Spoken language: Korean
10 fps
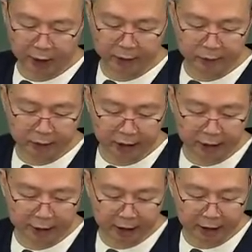의무자의
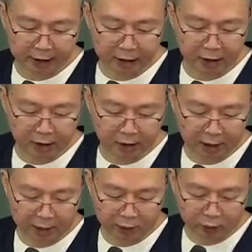재산에 실력을
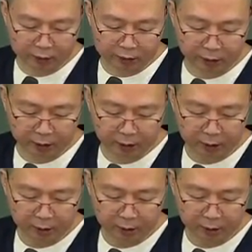가함으로써